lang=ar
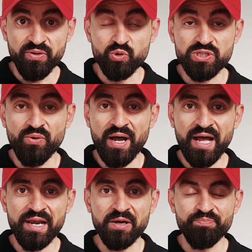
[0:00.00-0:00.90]
في
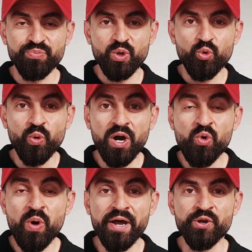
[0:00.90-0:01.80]
مستوى اعلى
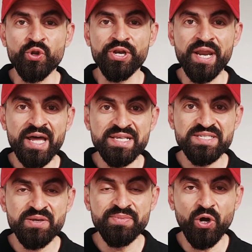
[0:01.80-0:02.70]
وهو انه
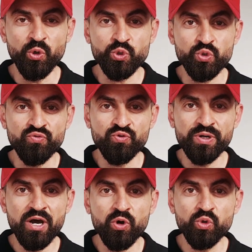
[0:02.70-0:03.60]
الناس يبداوا
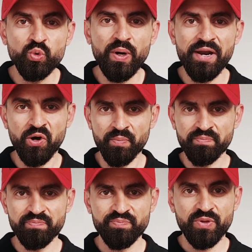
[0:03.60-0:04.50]
يشوفونا قدوه
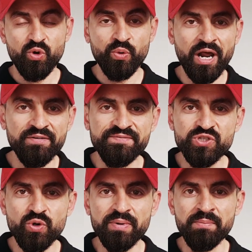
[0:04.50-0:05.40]
لهم
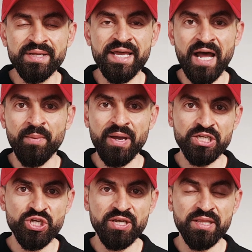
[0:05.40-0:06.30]
ونحفزهم لبدء
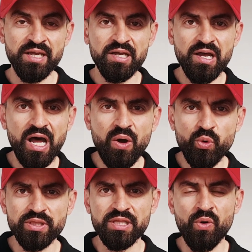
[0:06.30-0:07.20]
أعمال جيدة
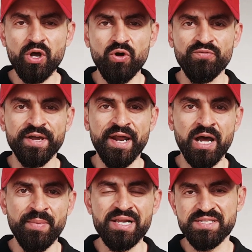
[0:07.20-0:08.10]
أو التوقف عن
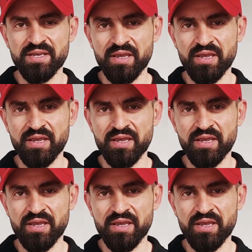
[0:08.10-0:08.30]
أعمال